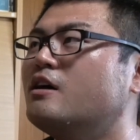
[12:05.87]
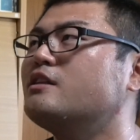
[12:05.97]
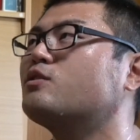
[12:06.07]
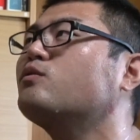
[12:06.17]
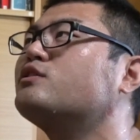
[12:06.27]

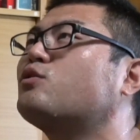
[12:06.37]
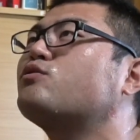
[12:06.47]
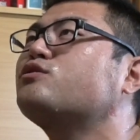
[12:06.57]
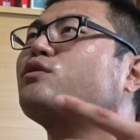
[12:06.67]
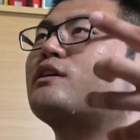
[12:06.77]
で、そこで
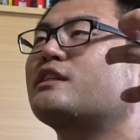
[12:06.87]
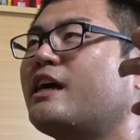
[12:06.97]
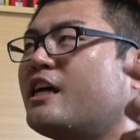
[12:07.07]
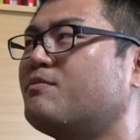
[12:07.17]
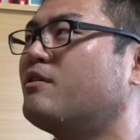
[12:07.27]
触手とか
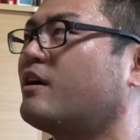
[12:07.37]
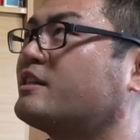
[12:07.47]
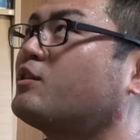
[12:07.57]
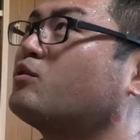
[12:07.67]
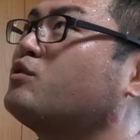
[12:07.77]
使い始めるか
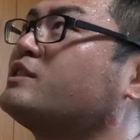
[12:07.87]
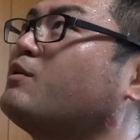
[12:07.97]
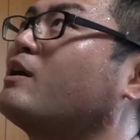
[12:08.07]
ら、佐藤勝利さん